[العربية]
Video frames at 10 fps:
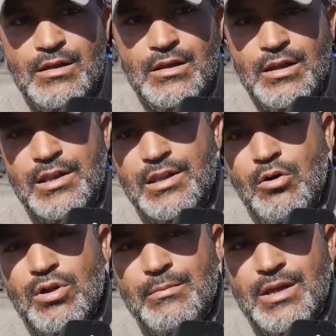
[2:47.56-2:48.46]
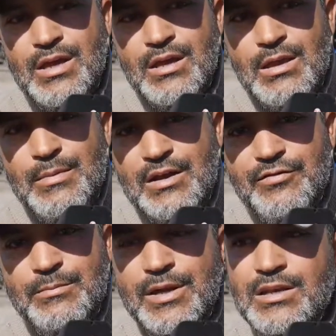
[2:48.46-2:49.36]
لأنه كما كما
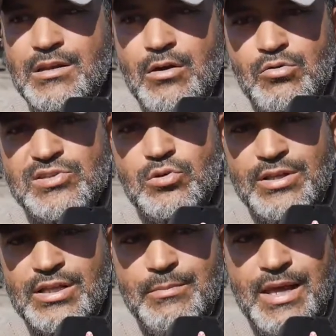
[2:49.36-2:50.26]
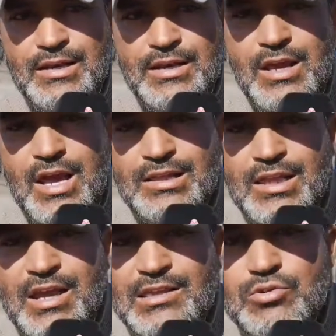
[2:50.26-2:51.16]
عرفنا بأنه السلطات المحلية أطلقت